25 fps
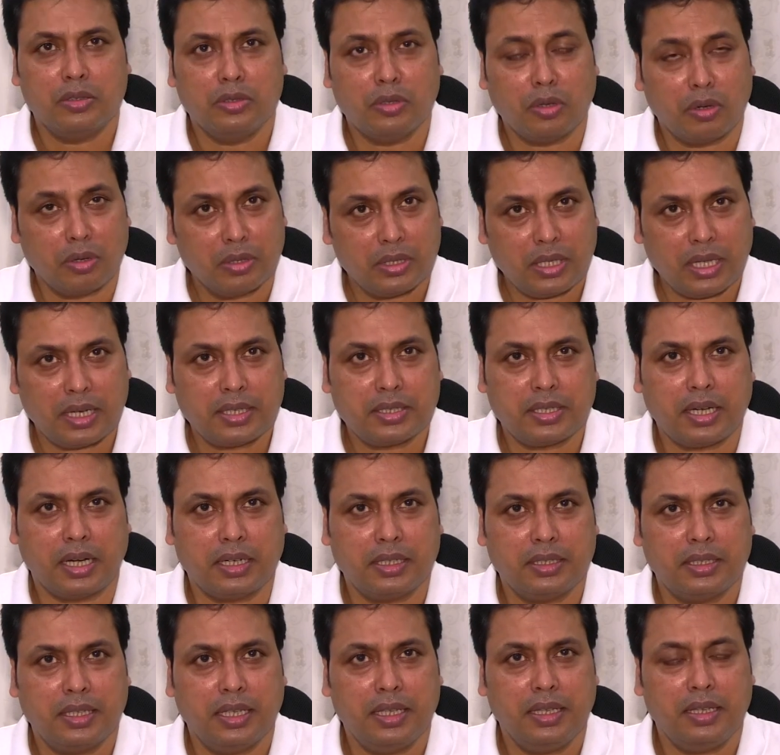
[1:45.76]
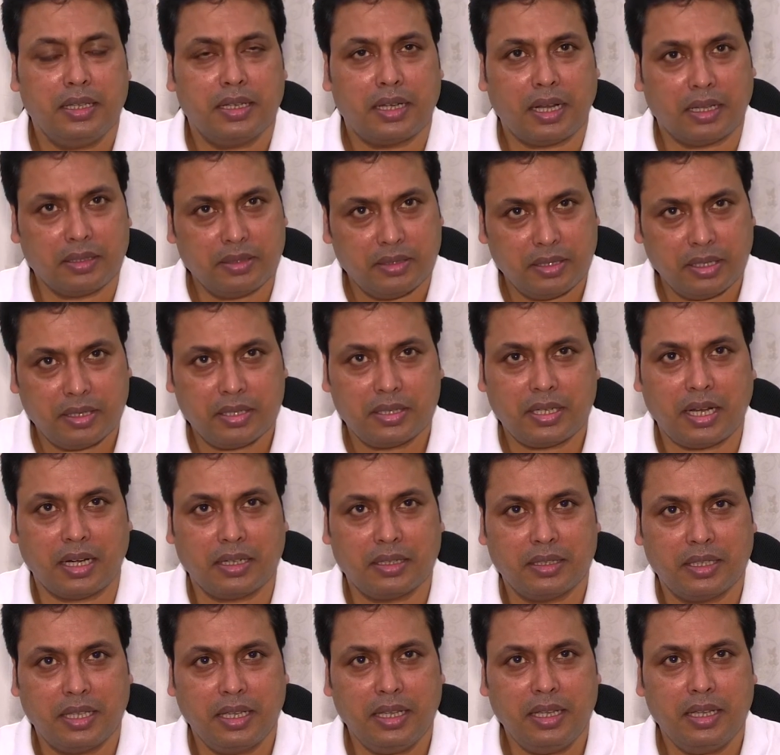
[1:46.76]
জনতার স্বার্থে রাজ্যের
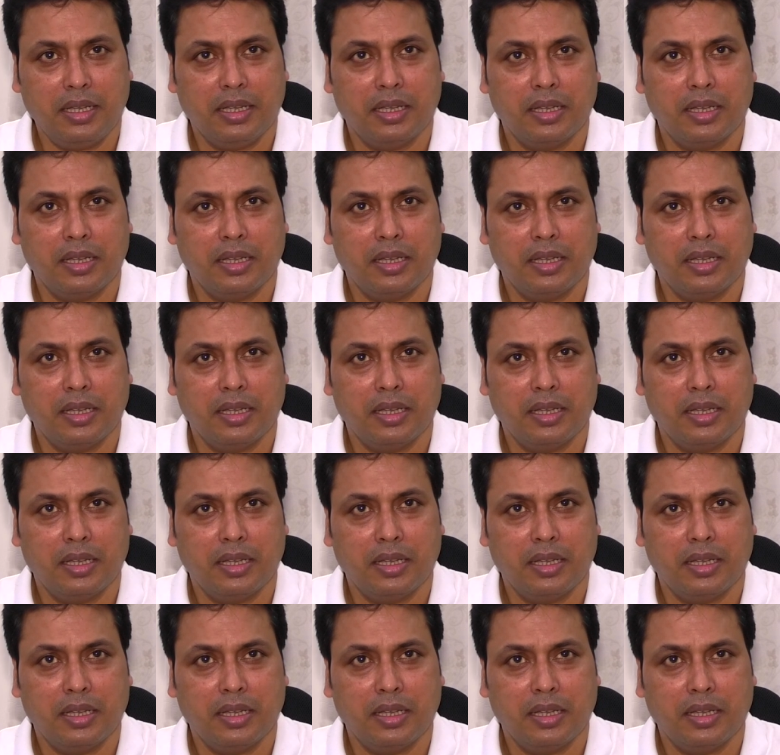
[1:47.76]
স্বার্থে